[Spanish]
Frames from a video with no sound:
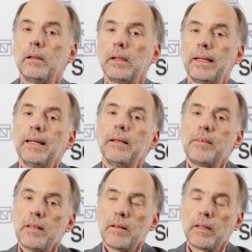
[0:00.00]
de que
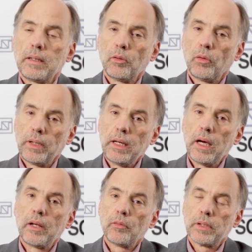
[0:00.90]
ciencia y tecnología
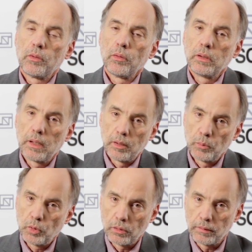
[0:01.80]
e innovación tiene
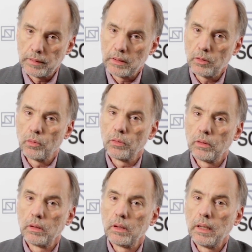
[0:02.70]
mucho que ver
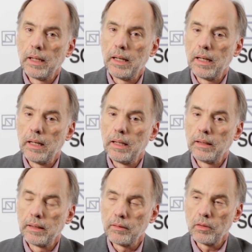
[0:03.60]
con
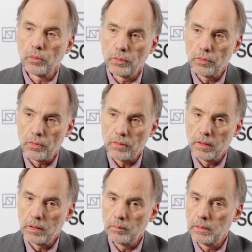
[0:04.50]
el, desarrollo
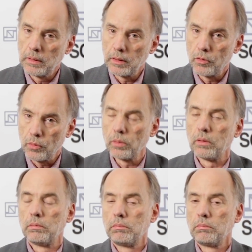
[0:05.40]
sostenible en el sur.
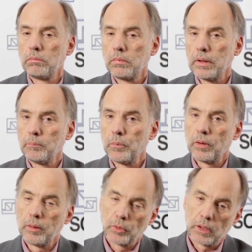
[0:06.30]

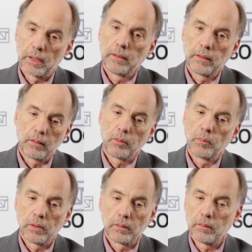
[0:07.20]
porque mucha gente dice,
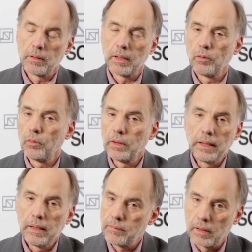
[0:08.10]
bueno,
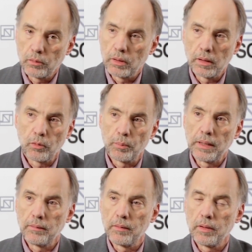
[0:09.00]
tecnología es algo de los
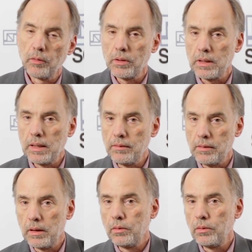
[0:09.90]
países
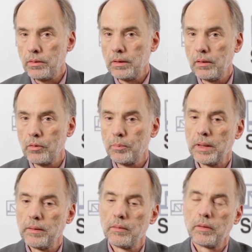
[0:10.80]
industrializados y los
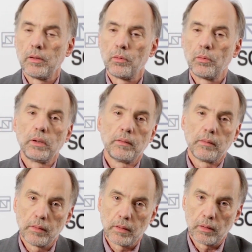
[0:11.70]
países del sur
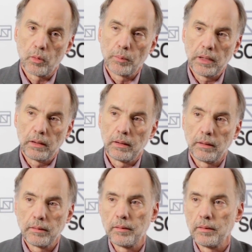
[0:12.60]
necesitan comida y
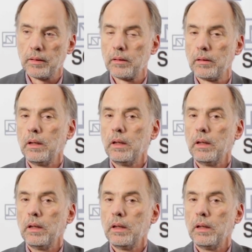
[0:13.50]
necesitan